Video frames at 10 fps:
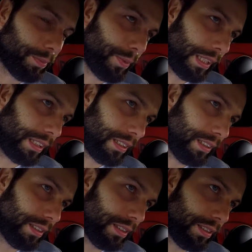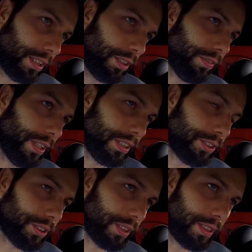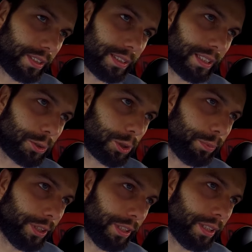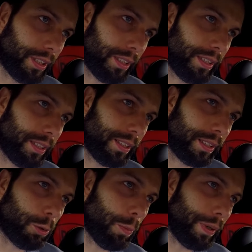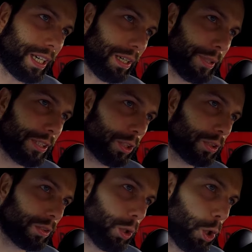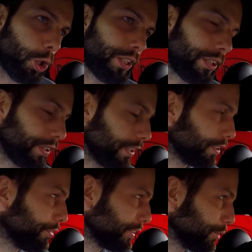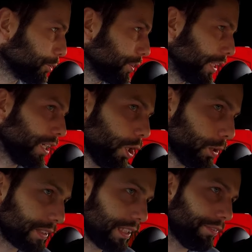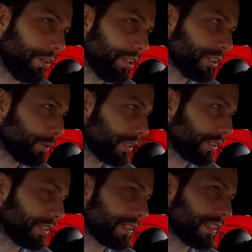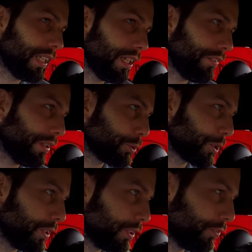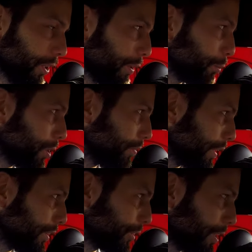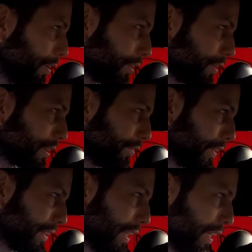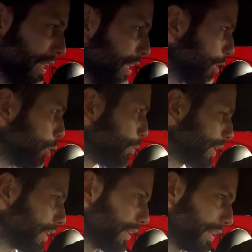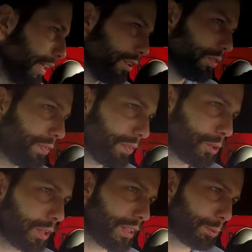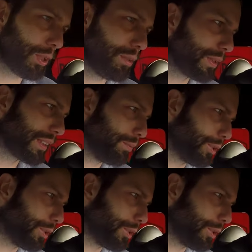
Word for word: jak e, trenowałeś e, ze starszymi e, chłopakami, to od nich wtedy fizycznie odstawałeś? Bo tak się zastanawiam, czy Twoja budowa ciała to jest kwestia dobrych genów, czy to jest przede wszystkim